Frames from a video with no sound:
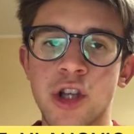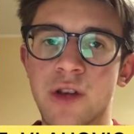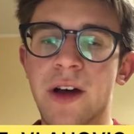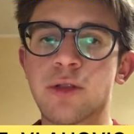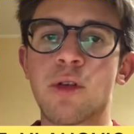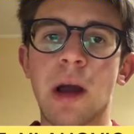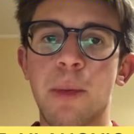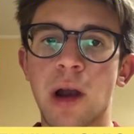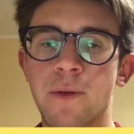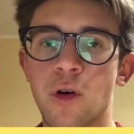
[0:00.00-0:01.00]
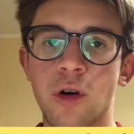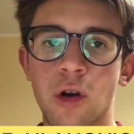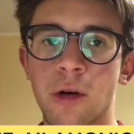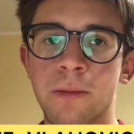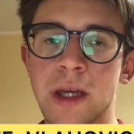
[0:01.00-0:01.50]
cioè ha fatto un capolavoro
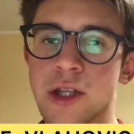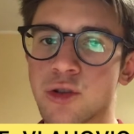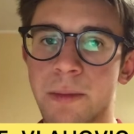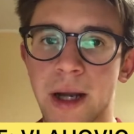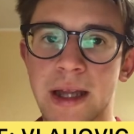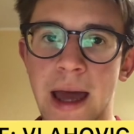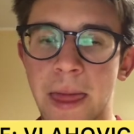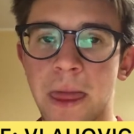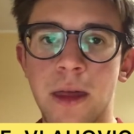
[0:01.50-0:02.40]
con Misso e Pradè